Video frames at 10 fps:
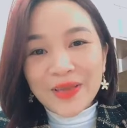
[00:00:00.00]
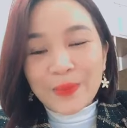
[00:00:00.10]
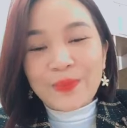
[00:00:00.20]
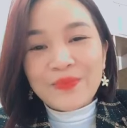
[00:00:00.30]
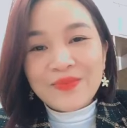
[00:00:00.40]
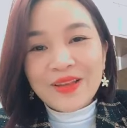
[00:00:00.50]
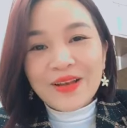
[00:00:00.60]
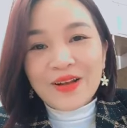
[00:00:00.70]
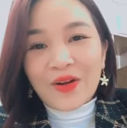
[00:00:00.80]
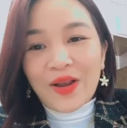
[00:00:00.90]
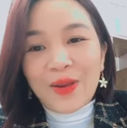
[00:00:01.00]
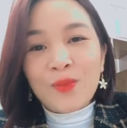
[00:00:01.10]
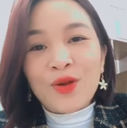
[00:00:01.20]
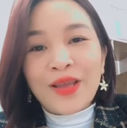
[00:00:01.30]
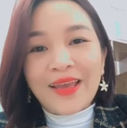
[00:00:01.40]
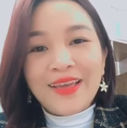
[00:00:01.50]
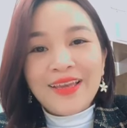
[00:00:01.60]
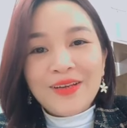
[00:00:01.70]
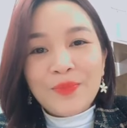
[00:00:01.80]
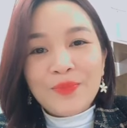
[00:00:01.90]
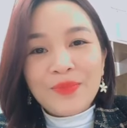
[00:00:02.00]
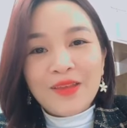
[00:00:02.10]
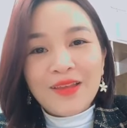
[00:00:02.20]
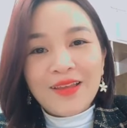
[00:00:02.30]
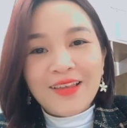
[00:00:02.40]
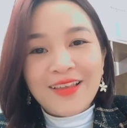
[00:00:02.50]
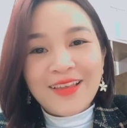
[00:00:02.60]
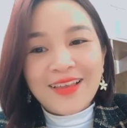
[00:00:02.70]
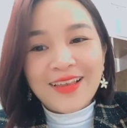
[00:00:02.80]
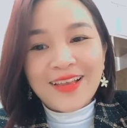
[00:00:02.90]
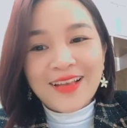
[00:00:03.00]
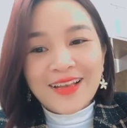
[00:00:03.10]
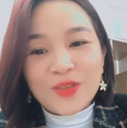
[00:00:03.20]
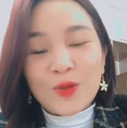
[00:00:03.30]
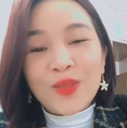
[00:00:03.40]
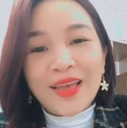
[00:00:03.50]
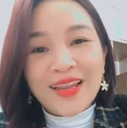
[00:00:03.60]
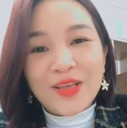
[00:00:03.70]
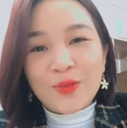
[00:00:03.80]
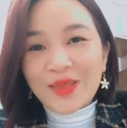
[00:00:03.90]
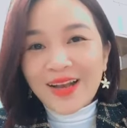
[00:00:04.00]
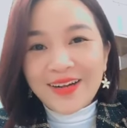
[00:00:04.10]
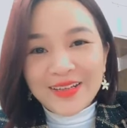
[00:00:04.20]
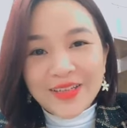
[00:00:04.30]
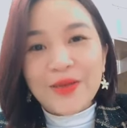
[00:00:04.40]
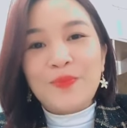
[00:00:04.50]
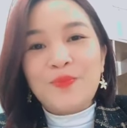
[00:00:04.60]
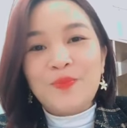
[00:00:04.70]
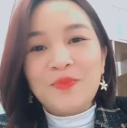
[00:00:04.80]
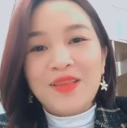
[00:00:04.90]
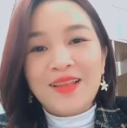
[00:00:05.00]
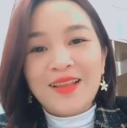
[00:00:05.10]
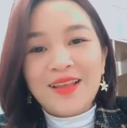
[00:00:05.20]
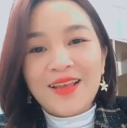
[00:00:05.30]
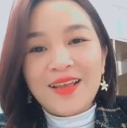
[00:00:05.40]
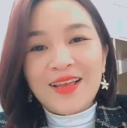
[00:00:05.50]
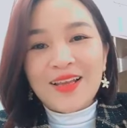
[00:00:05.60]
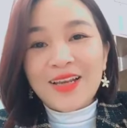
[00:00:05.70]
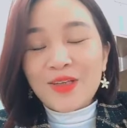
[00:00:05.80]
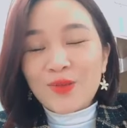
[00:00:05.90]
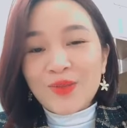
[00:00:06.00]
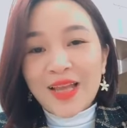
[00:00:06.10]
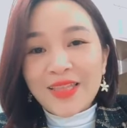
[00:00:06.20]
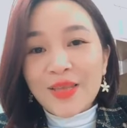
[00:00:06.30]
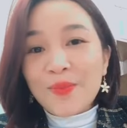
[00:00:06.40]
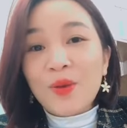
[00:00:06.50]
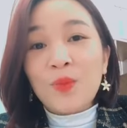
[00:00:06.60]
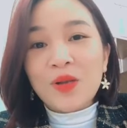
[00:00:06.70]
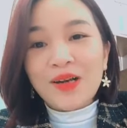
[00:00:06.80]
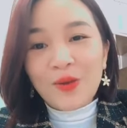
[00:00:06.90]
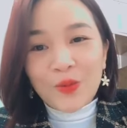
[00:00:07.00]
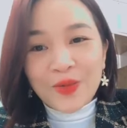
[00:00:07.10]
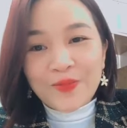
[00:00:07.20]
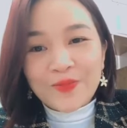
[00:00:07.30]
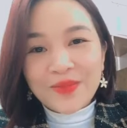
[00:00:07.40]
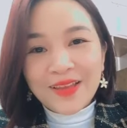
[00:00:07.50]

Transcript: nghiệp gọi là một cái số tiền để chúng ta khởi nghiệp, để chúng ta tìm hiểu một cơ hội.